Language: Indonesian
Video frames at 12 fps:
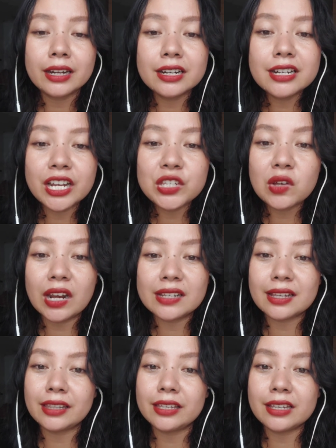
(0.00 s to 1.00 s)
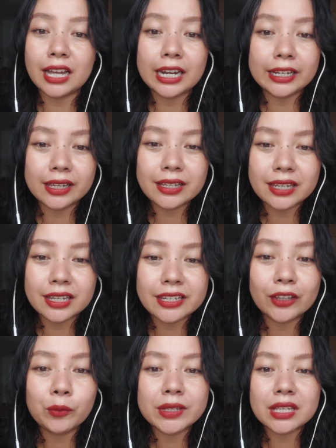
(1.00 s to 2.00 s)
dengan jualan satenya kali ini
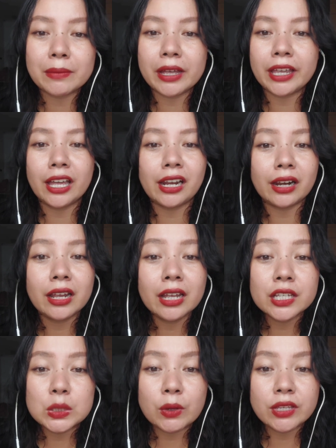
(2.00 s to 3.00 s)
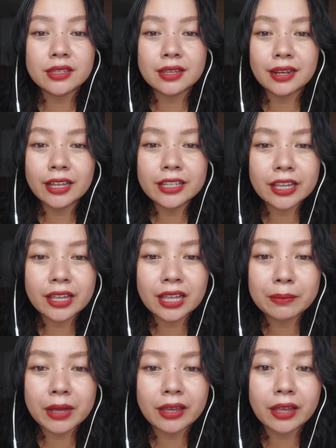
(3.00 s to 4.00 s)
dia tuh bisa bayar semua
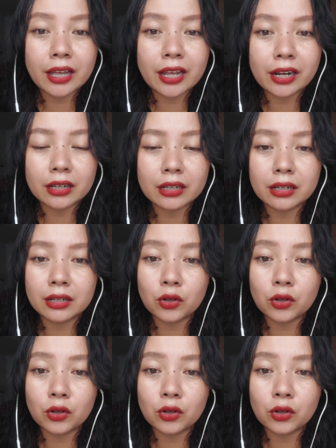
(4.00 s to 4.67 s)
cicilannya, bayar e,